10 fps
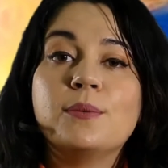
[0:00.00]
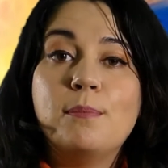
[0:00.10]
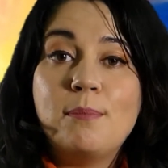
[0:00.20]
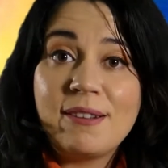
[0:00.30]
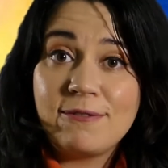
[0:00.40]

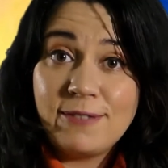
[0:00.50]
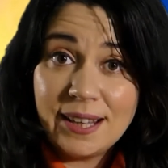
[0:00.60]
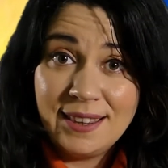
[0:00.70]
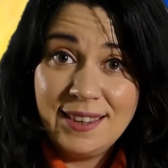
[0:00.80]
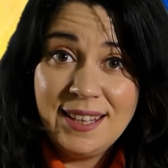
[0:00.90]
ma
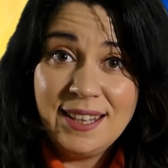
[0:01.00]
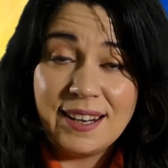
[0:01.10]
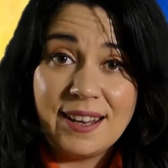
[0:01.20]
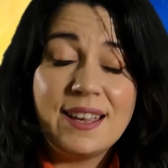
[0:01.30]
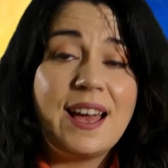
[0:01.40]
fa
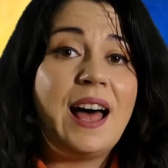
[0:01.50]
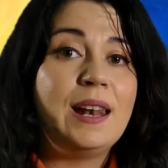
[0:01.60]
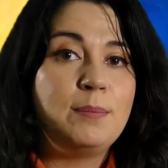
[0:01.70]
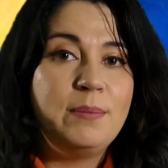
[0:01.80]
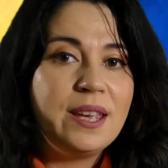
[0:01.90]
dire
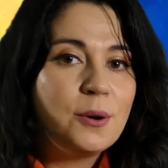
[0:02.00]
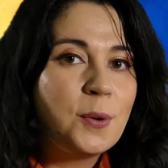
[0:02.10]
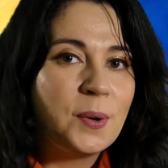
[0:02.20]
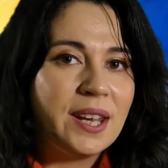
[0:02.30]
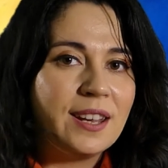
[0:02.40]
al
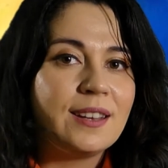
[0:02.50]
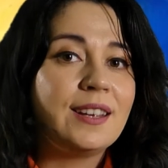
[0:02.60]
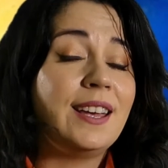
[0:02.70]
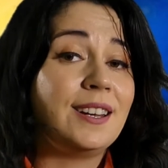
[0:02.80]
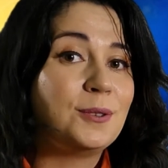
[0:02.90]
beone
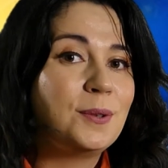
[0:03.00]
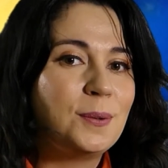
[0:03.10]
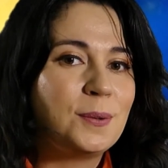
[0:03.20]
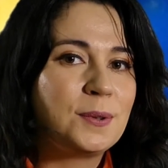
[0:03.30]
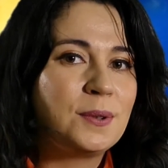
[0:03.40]
e al
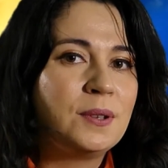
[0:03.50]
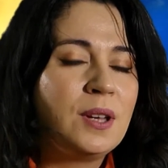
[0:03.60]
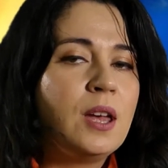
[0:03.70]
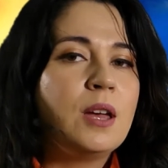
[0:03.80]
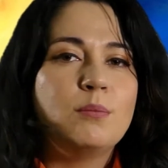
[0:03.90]

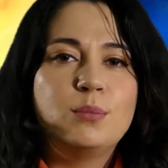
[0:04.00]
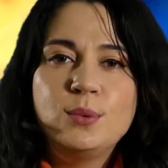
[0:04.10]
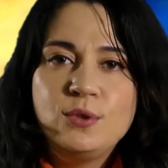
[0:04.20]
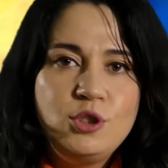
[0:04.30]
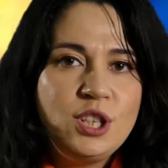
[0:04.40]
goloso
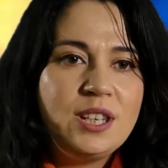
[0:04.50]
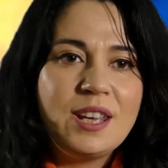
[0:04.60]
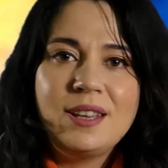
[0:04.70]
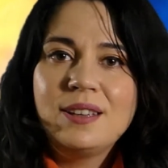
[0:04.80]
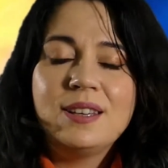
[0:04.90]
bugie,